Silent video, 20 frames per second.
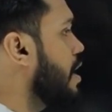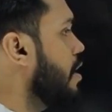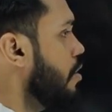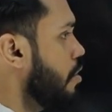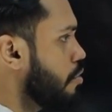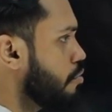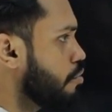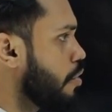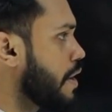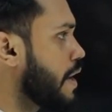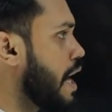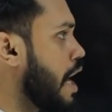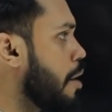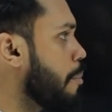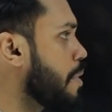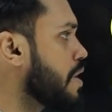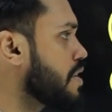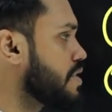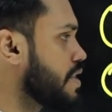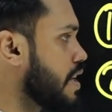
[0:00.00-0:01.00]
था वो यहाँ
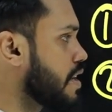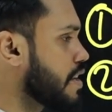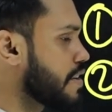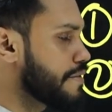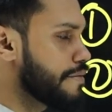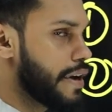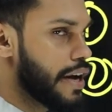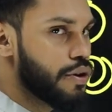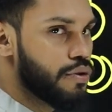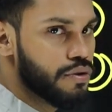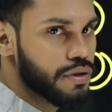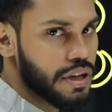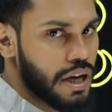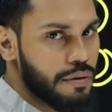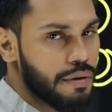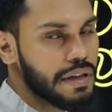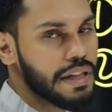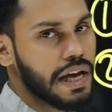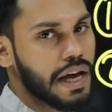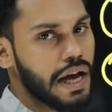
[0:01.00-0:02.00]
पे सेटिस्फाई होता
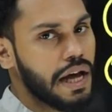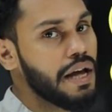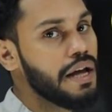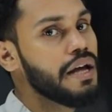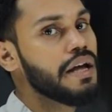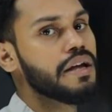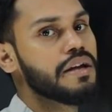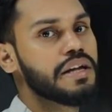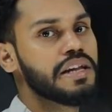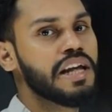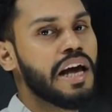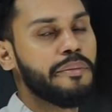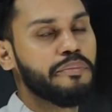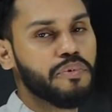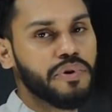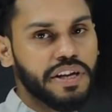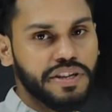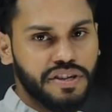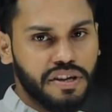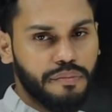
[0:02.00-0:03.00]
हुआ दिखा यानी
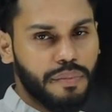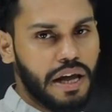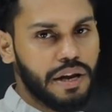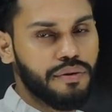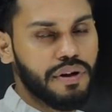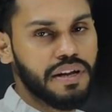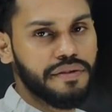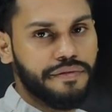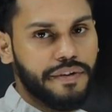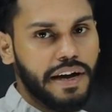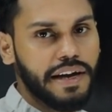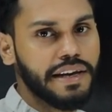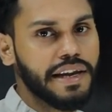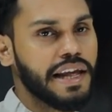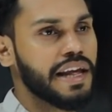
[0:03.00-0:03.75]
आपको ये चीज़ मैनुअली फाइंड